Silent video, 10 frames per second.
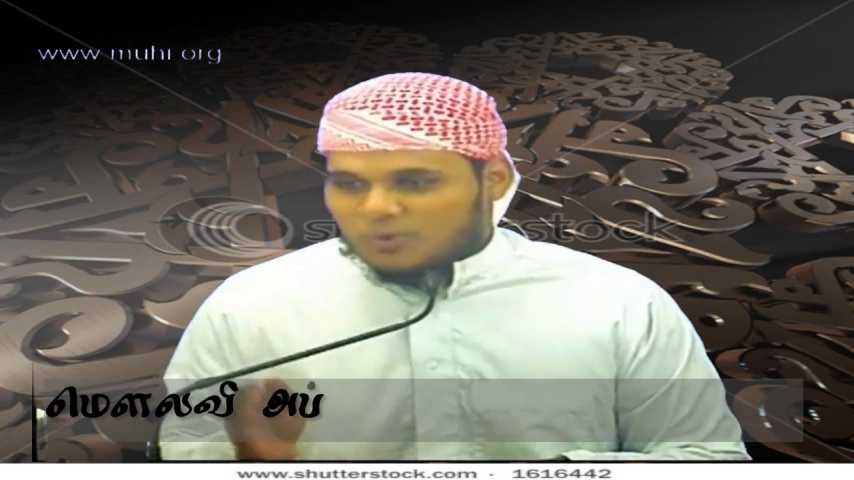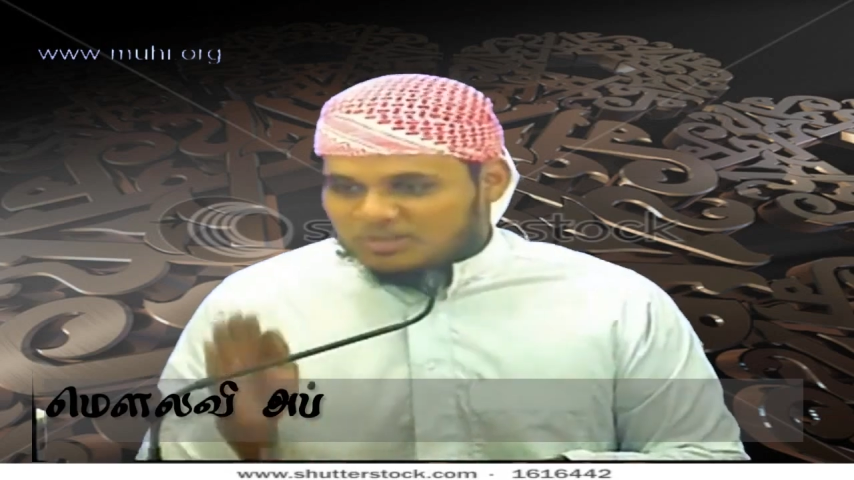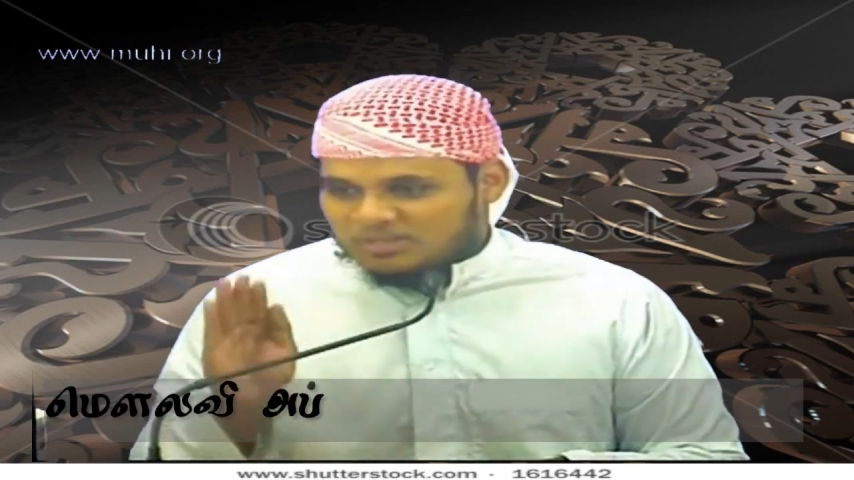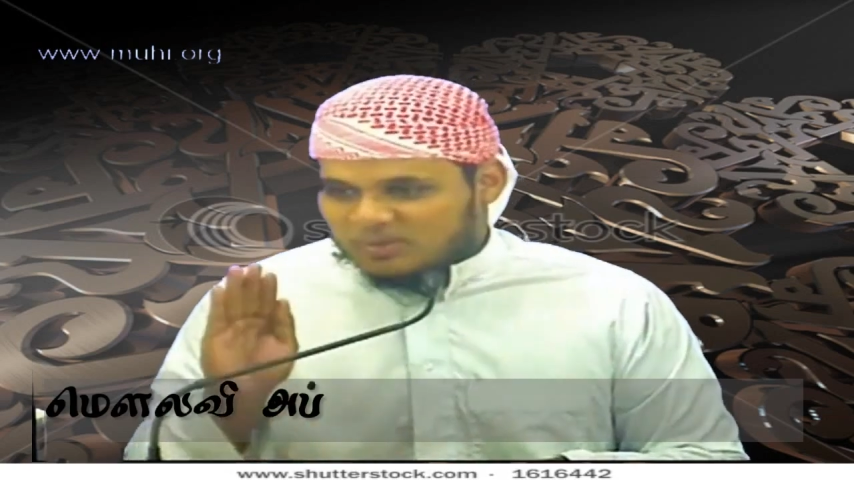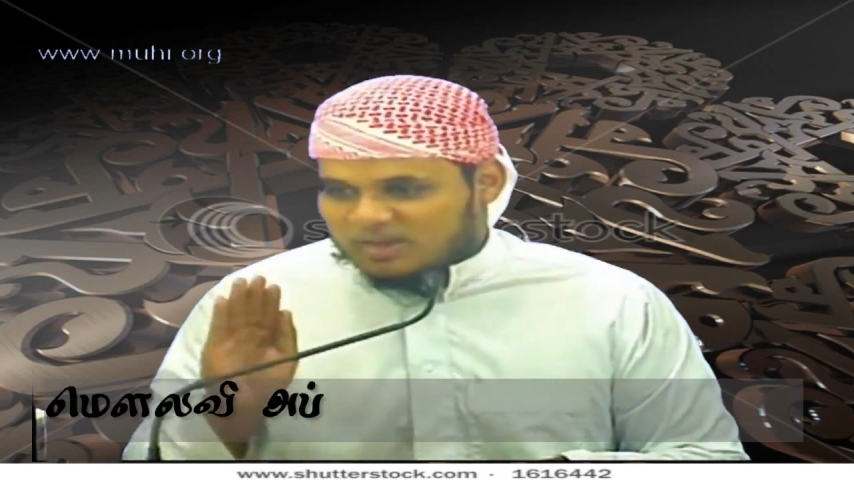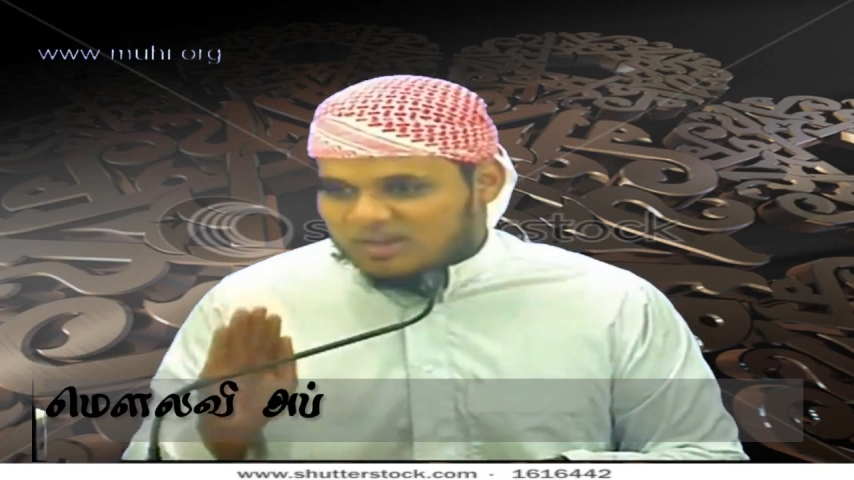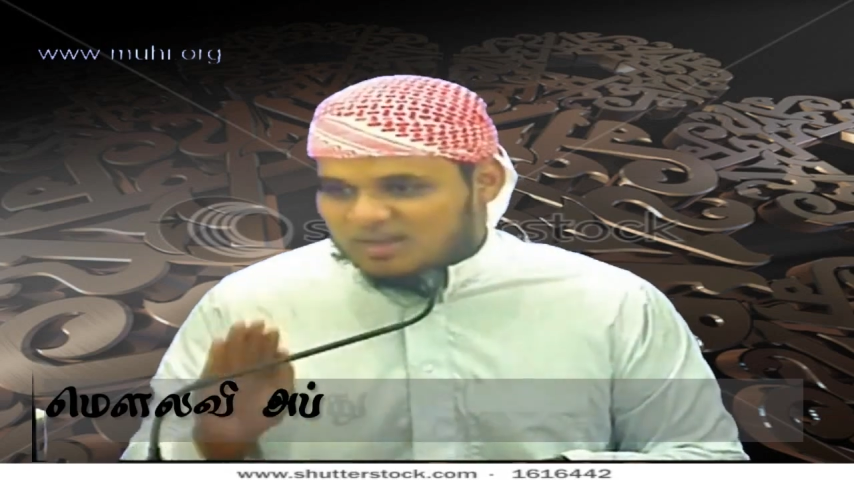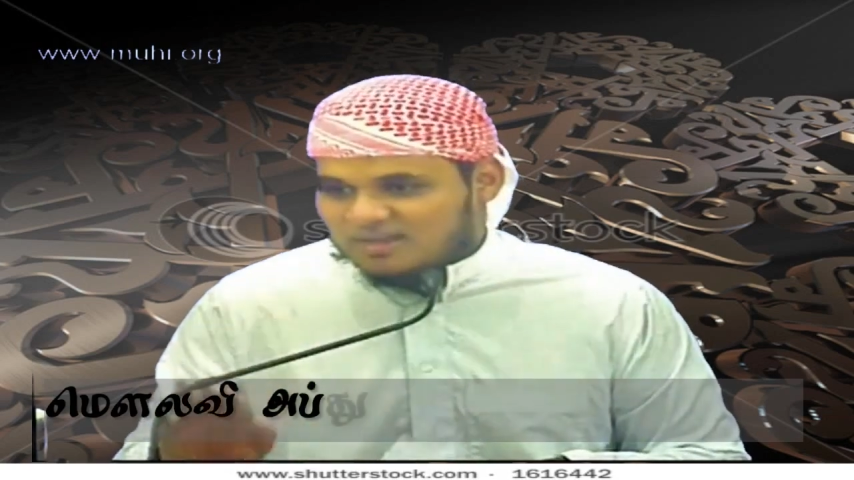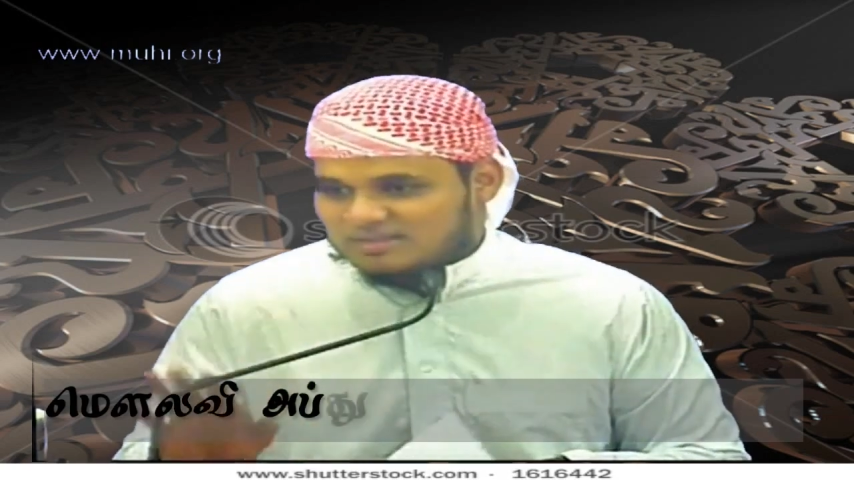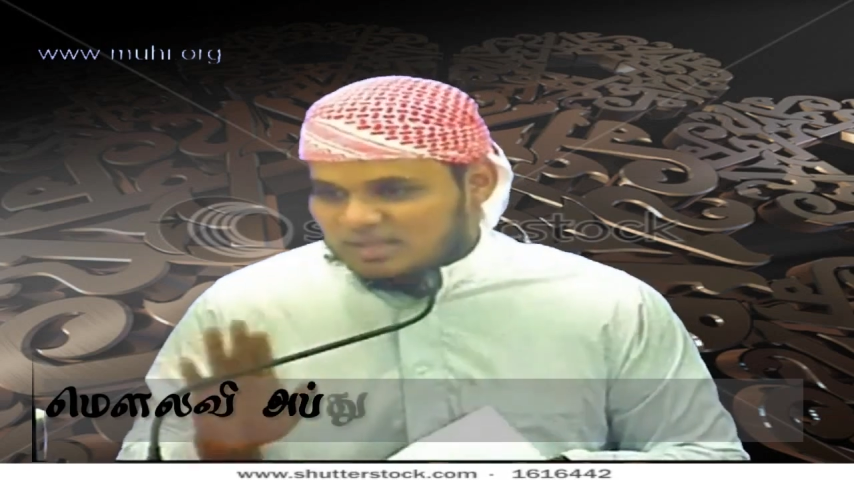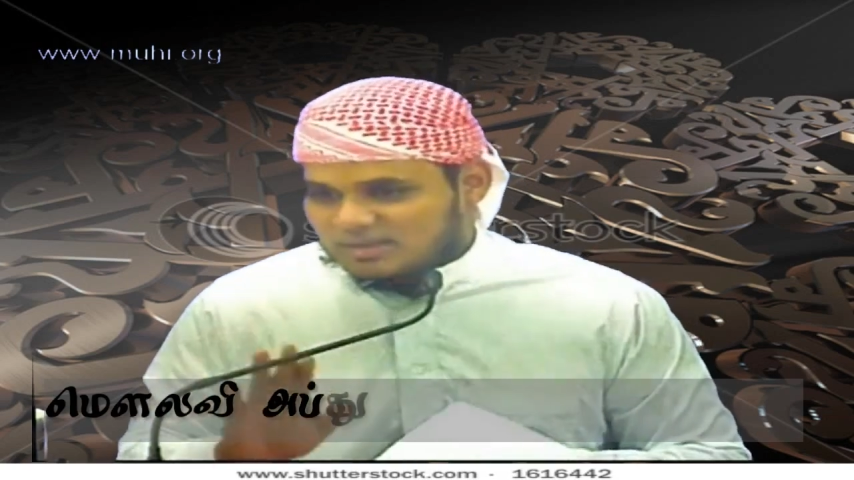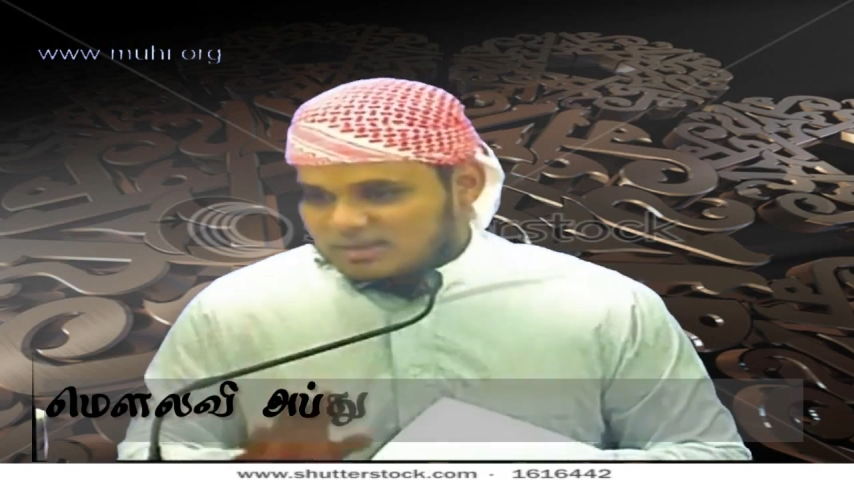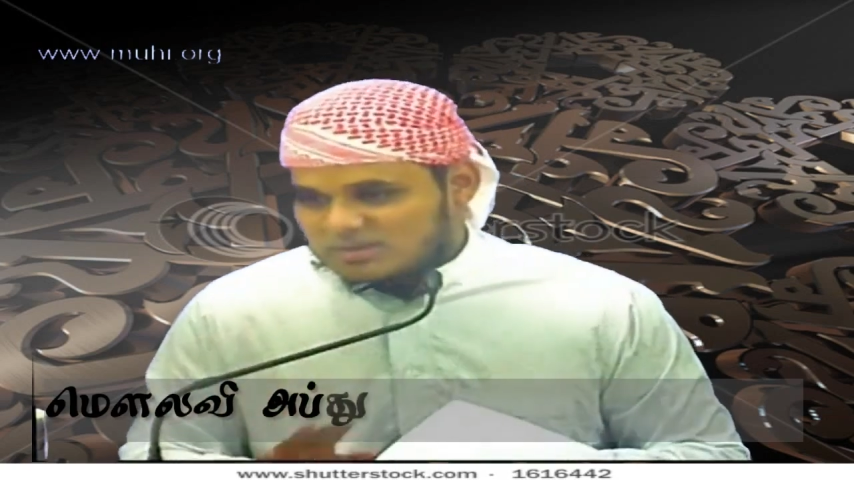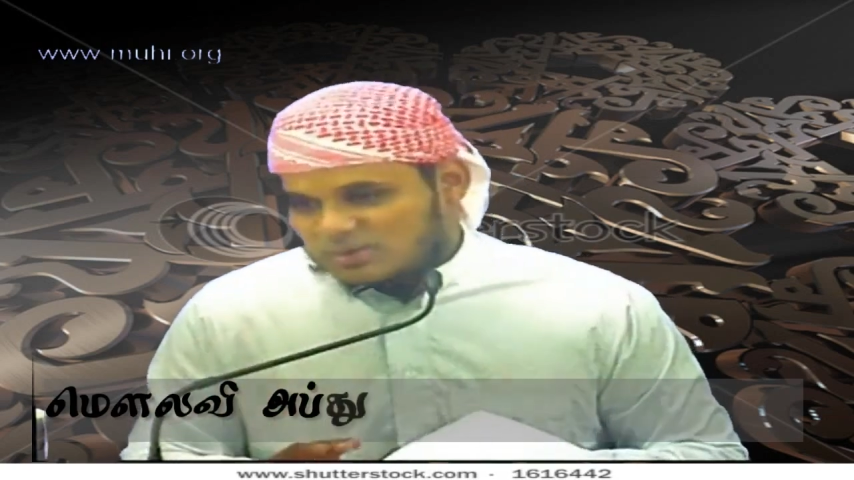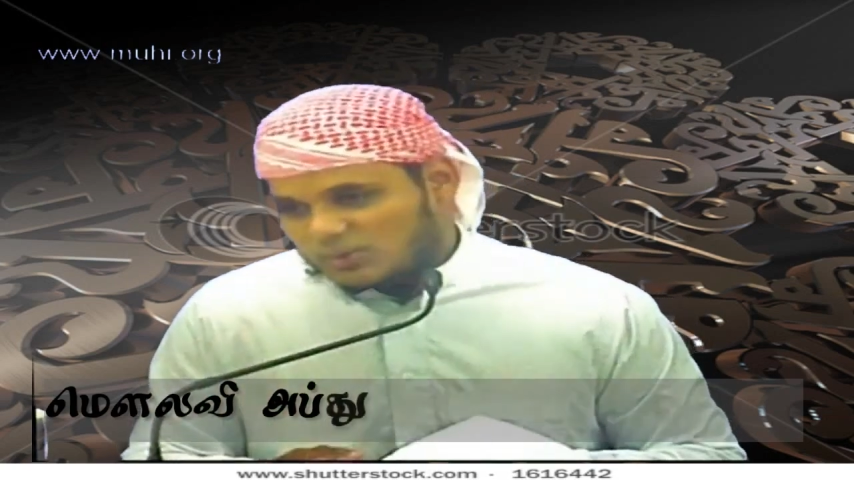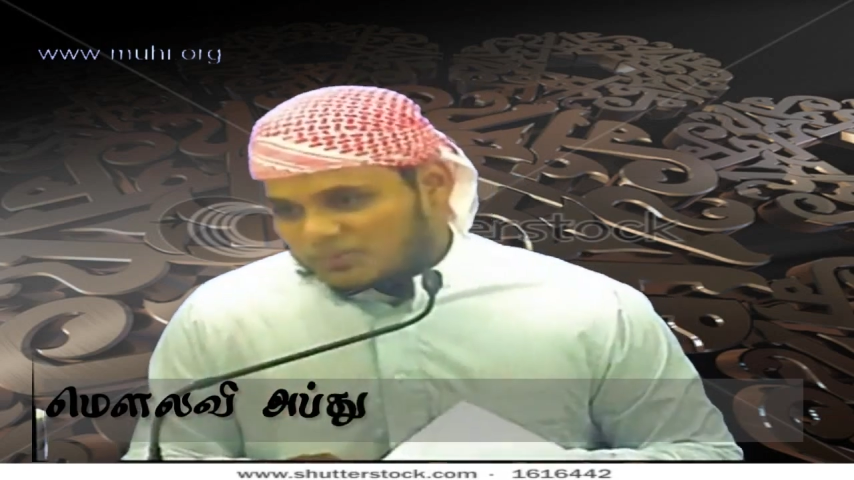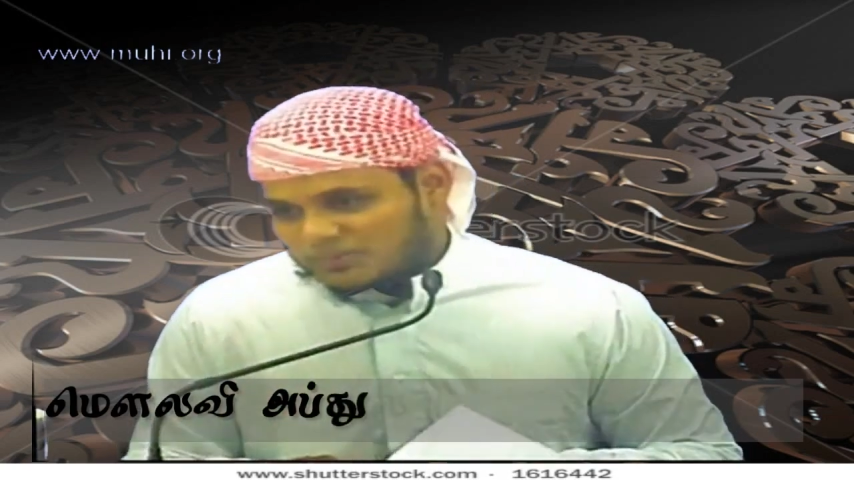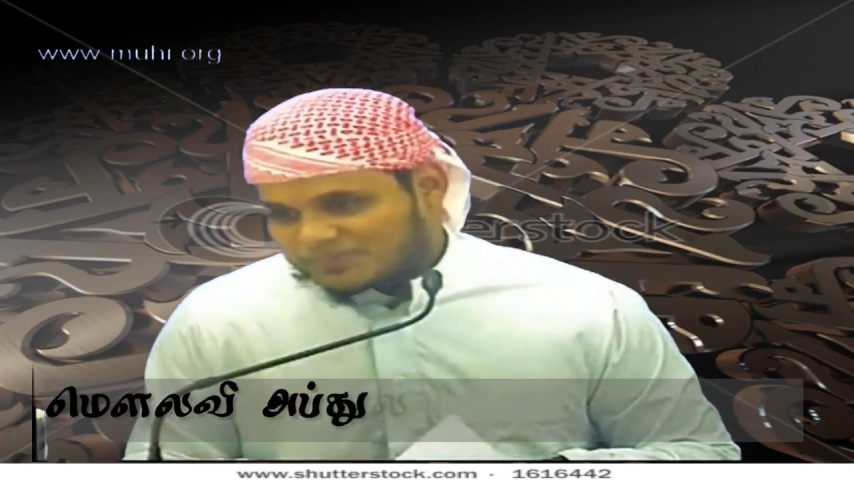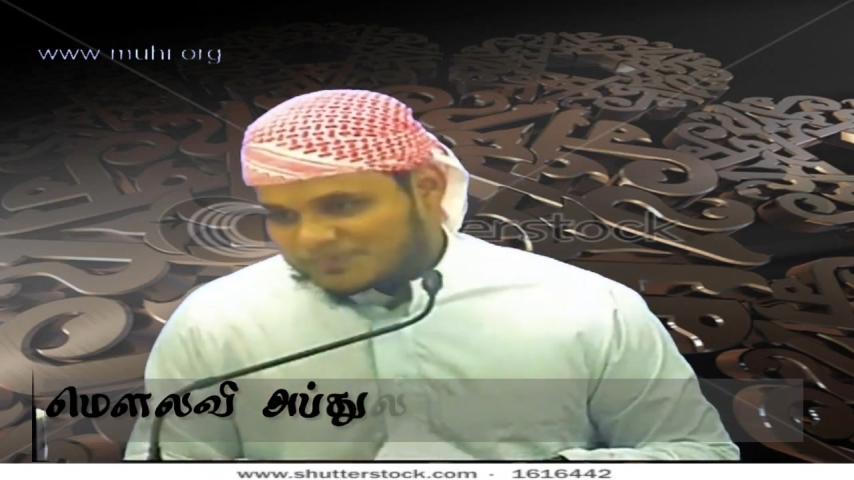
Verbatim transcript: புரிந்தவர்களாகத்தான் இருக்கிறோம்